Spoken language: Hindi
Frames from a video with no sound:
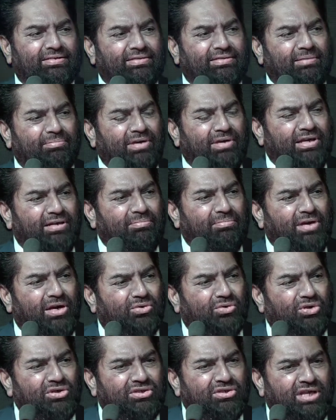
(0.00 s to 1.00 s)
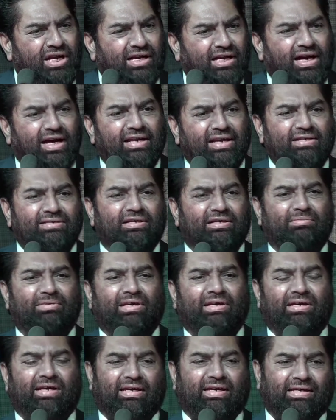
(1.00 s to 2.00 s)
इस ज़मीन में कोई सरकारी
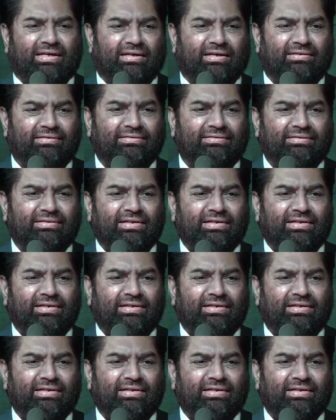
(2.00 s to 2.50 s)
ज़मीन नहीं है